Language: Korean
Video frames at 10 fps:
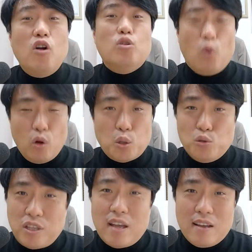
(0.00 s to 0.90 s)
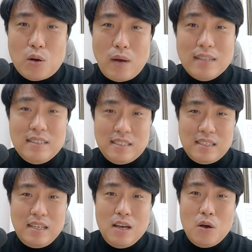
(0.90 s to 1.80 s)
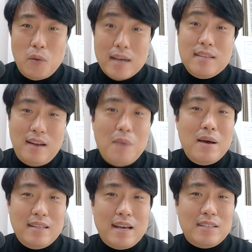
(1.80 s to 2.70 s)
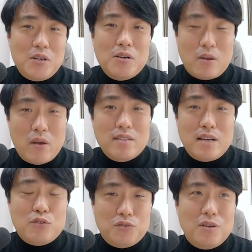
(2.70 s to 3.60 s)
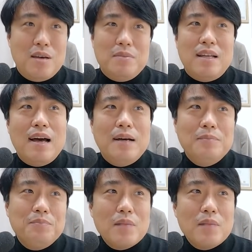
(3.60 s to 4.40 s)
걸 농어촌 주택이라고 하는지 확인을 해봐야 되겠죠. 그게 굉장히 중요합니다.